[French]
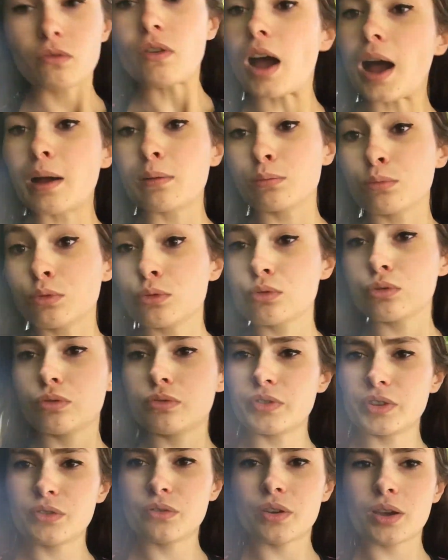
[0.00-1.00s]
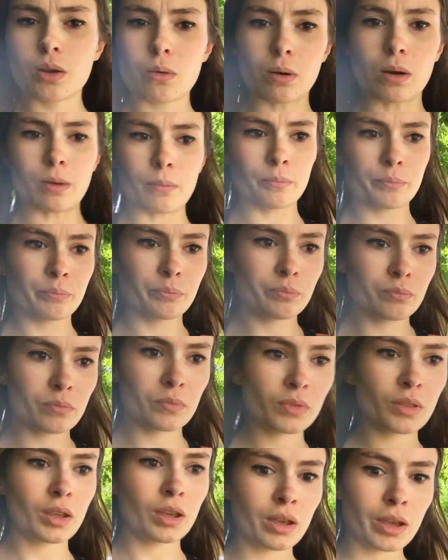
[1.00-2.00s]
beaucoup vite fait, quoi.
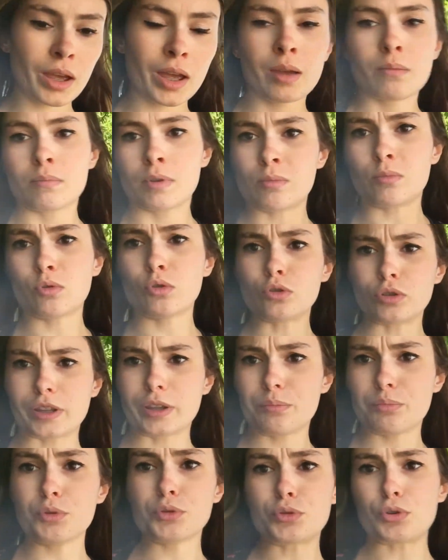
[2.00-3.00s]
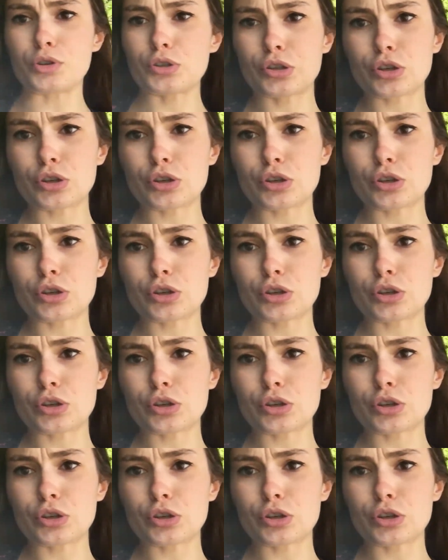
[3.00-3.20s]
Mais bon, au début, tu le